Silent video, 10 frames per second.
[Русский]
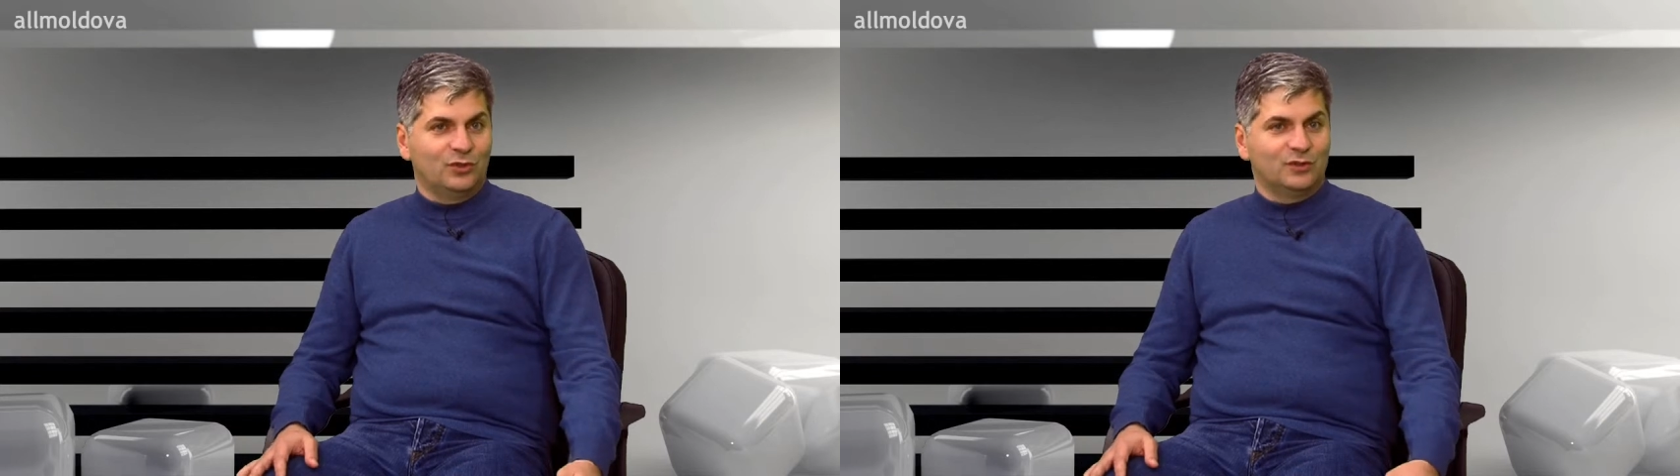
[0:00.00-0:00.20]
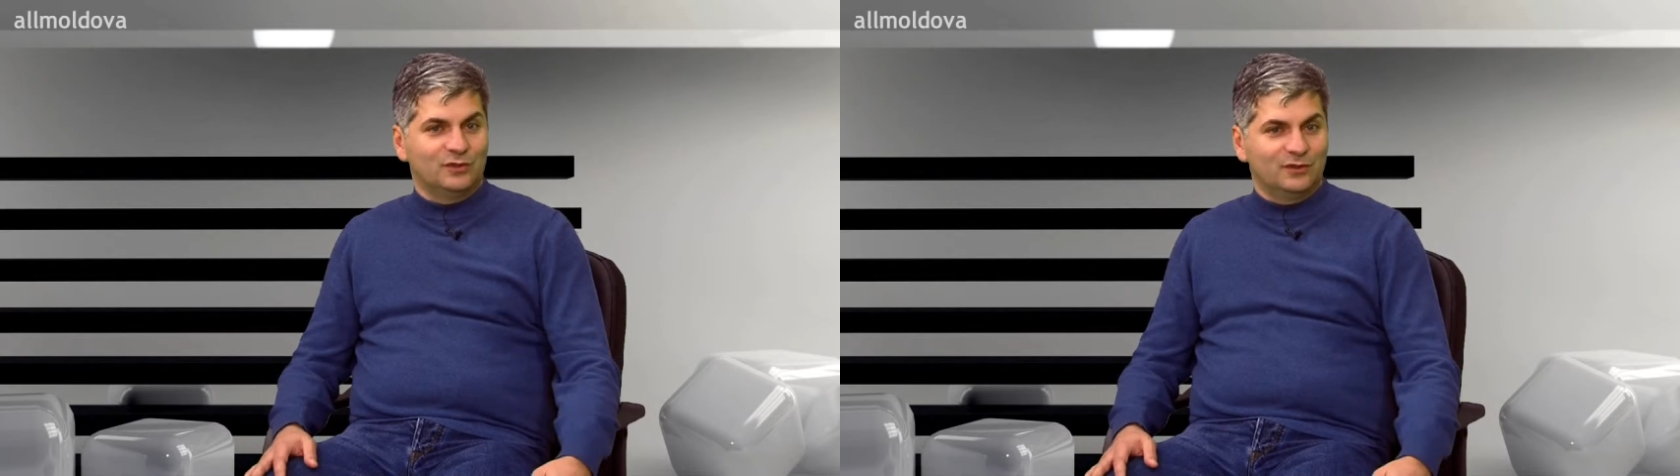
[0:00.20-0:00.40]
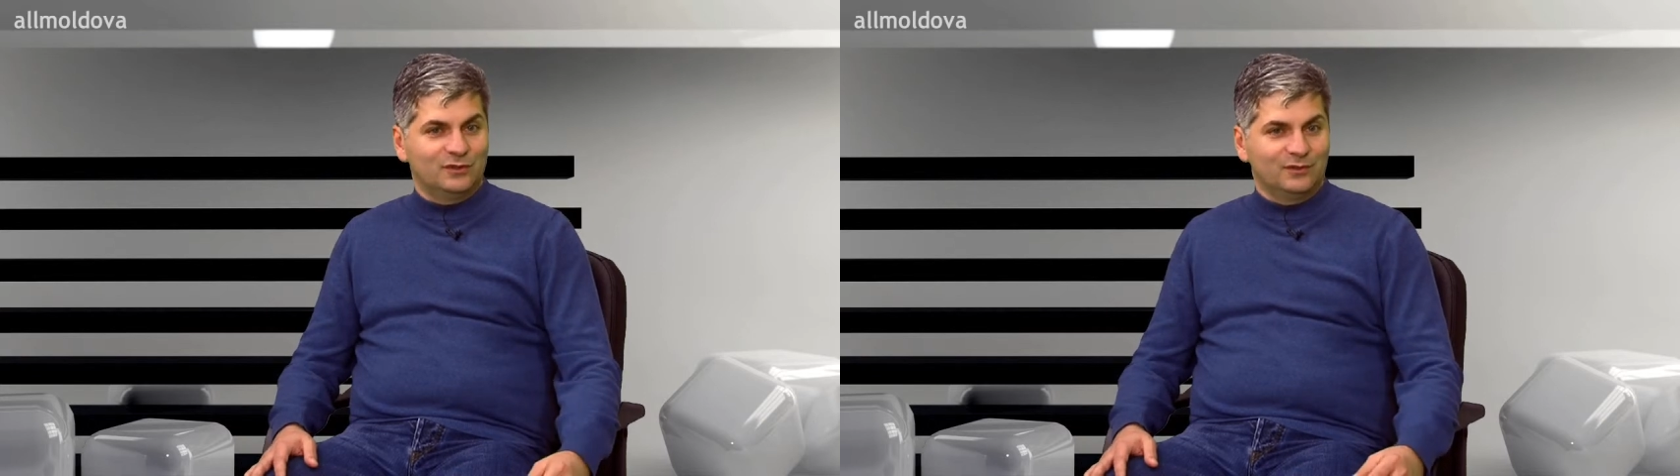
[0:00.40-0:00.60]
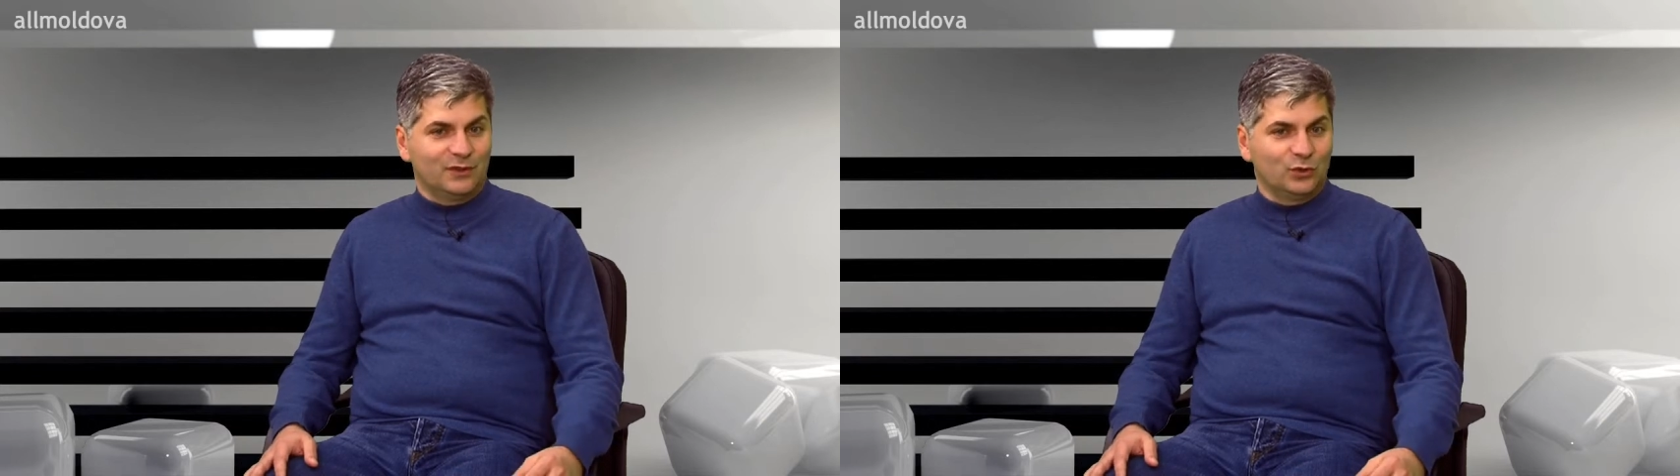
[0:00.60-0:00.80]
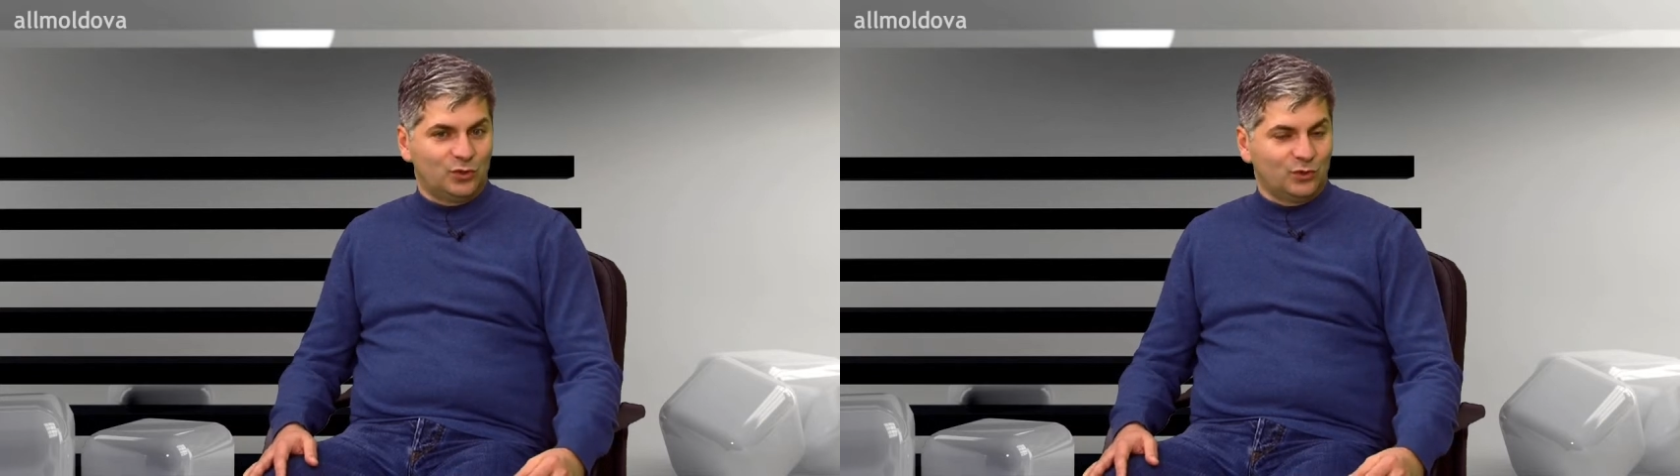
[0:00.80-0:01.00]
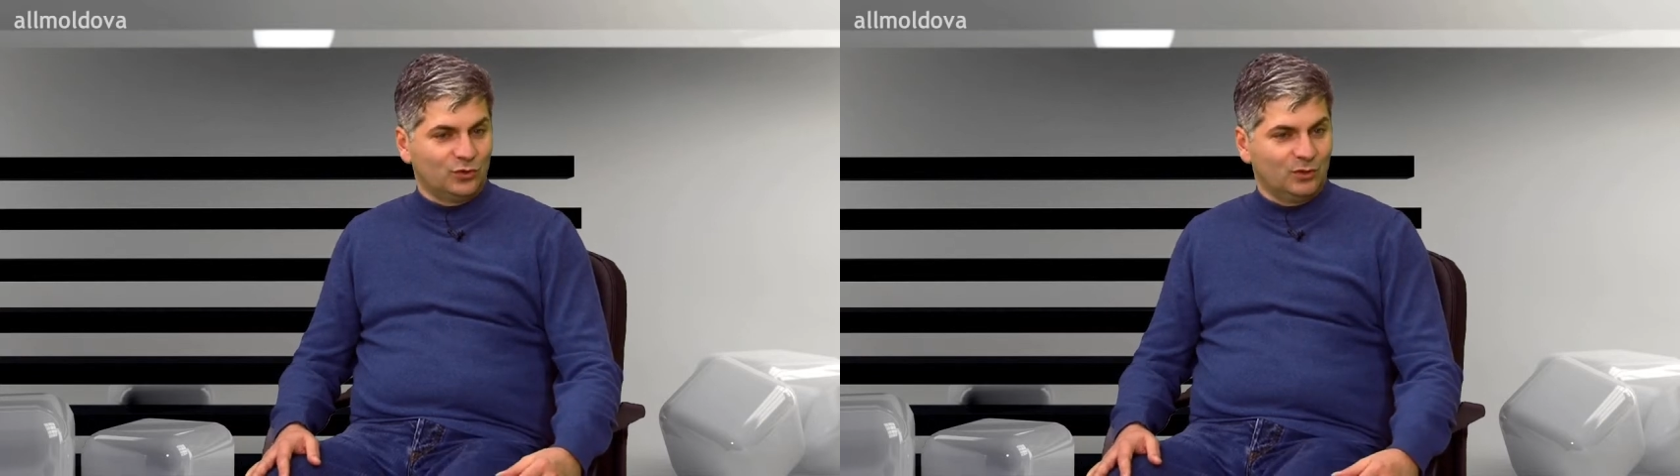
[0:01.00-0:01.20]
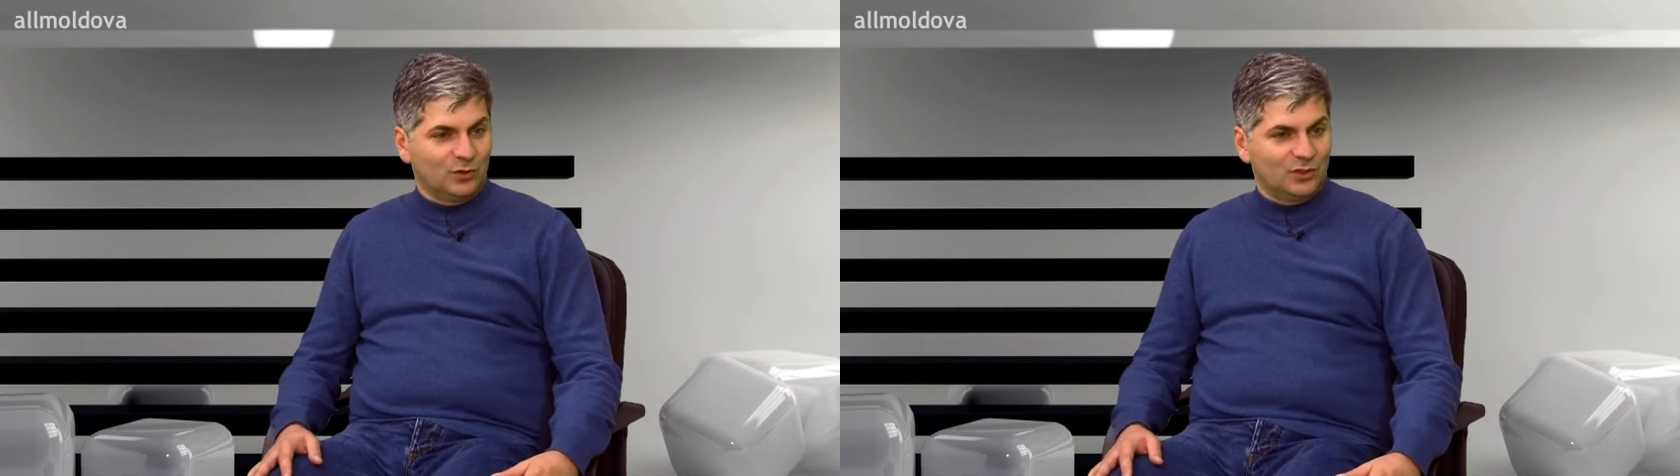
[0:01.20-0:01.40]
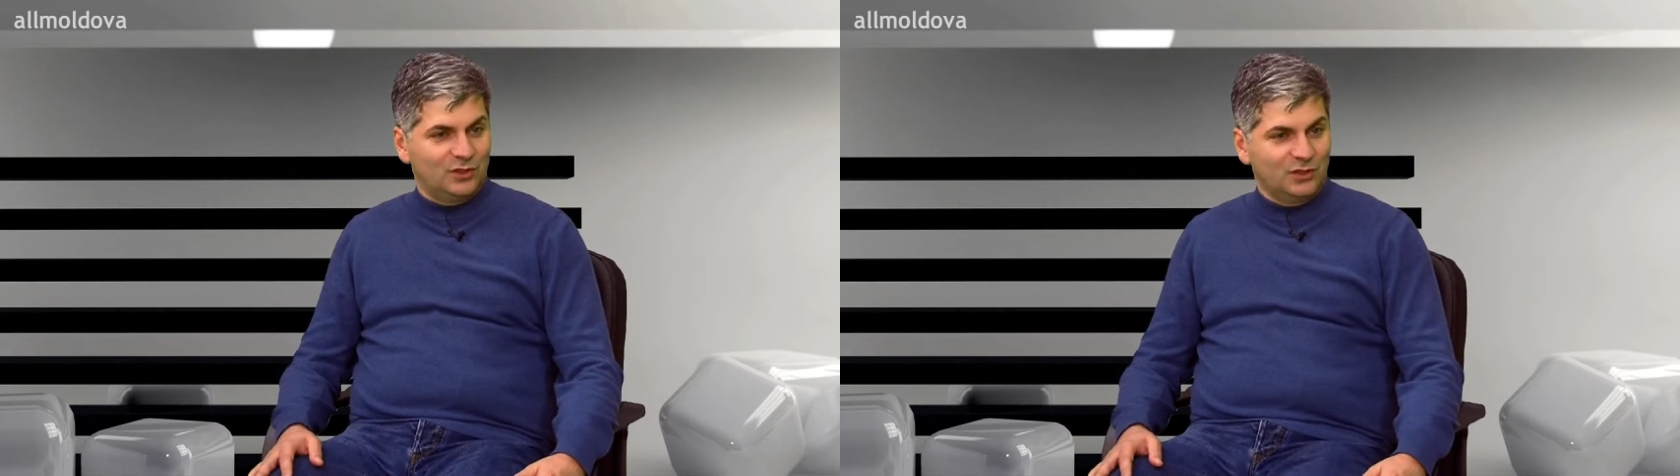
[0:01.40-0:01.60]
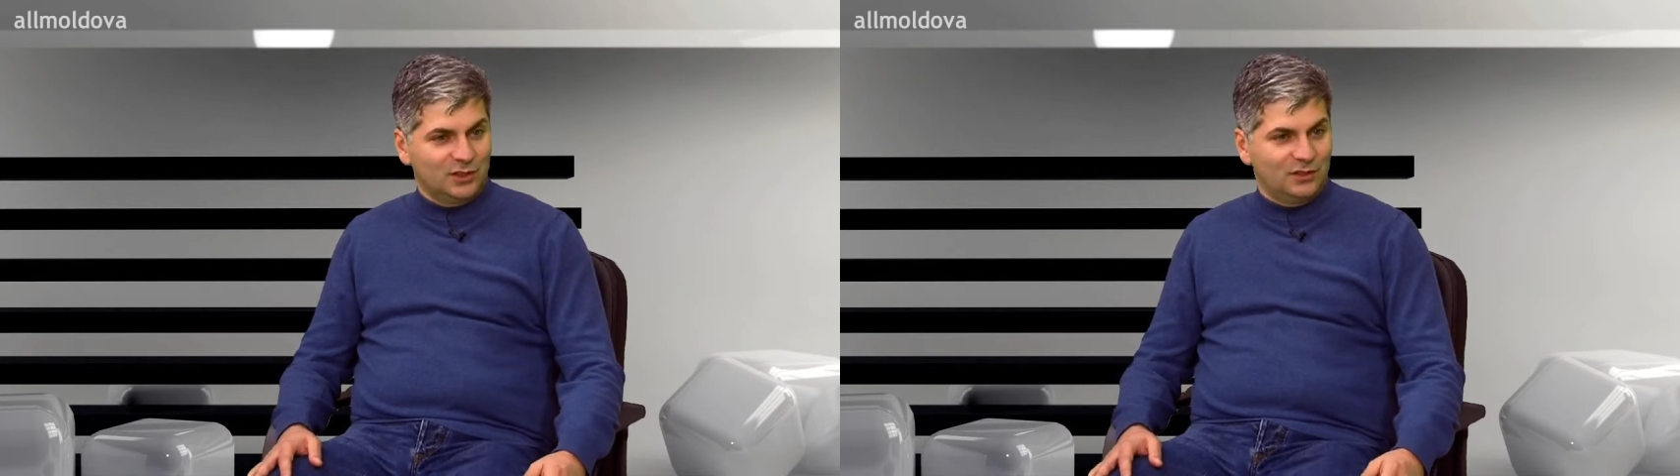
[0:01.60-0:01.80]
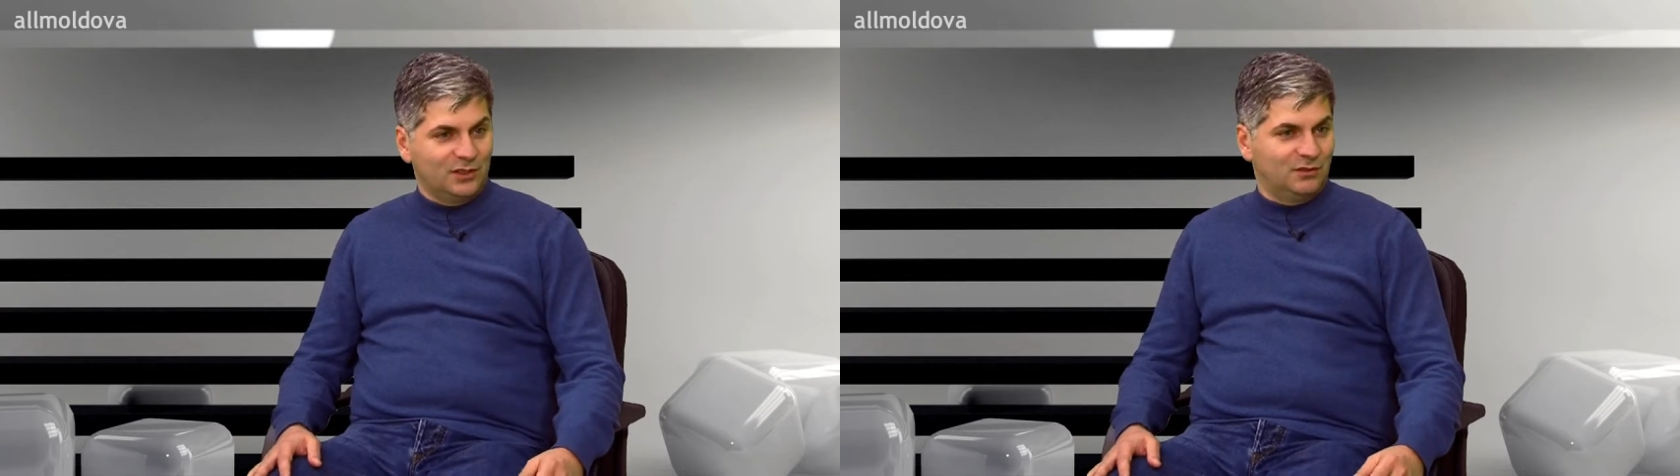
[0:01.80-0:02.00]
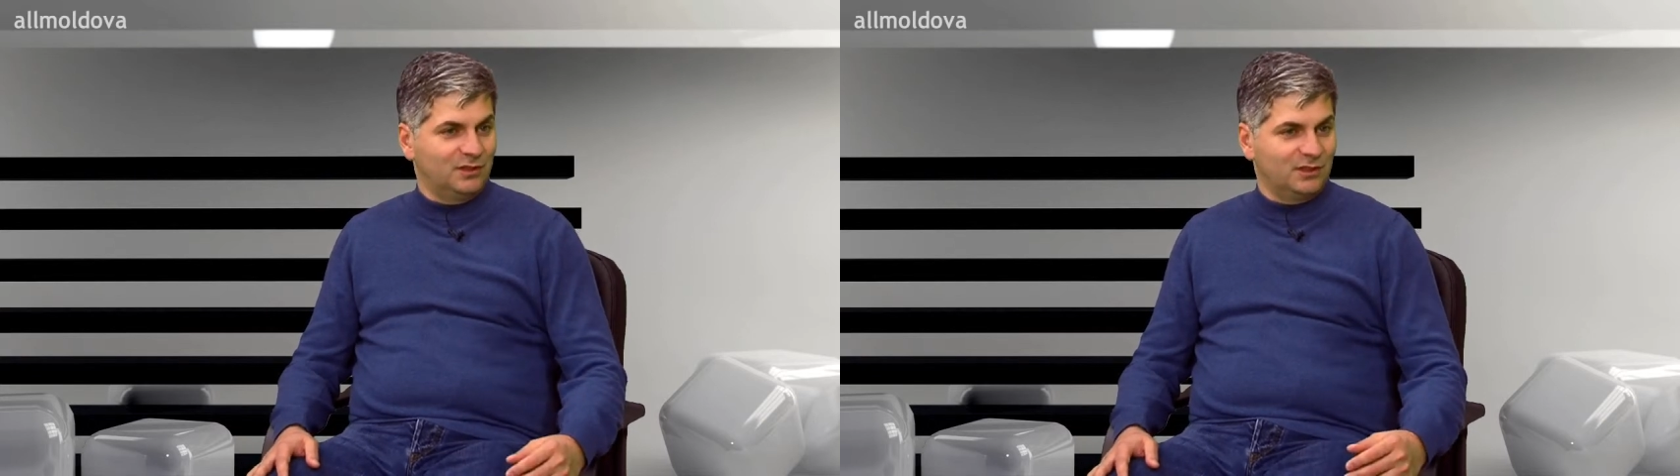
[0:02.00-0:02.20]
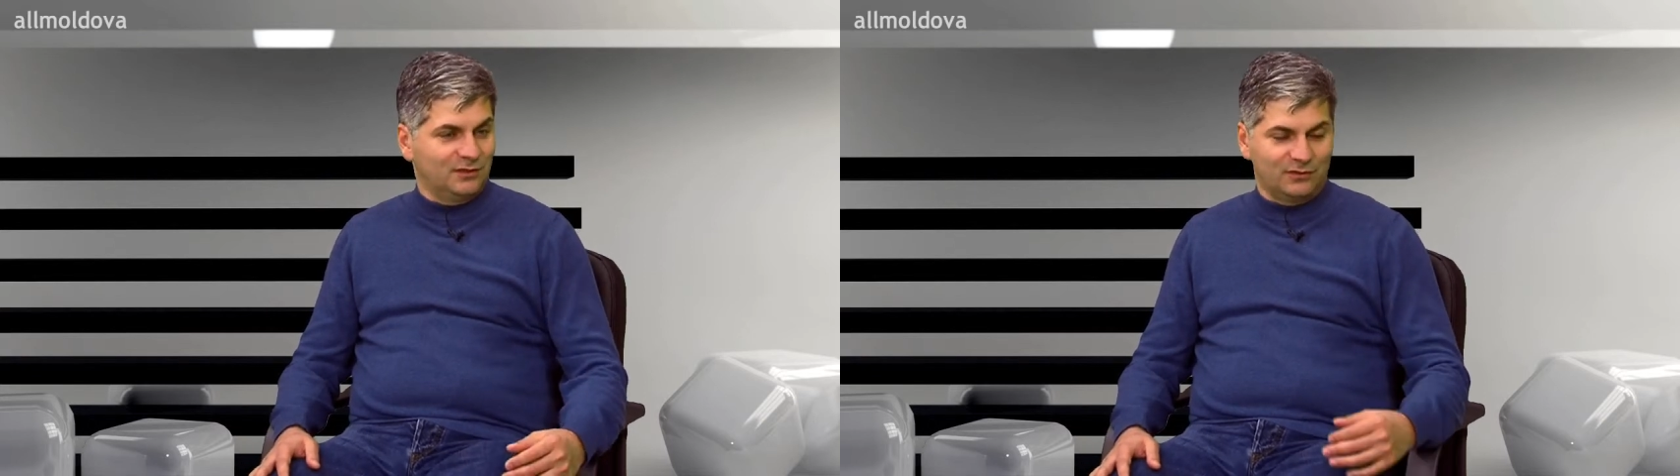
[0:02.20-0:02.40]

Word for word: Он в одну секунду может сделать, звезд,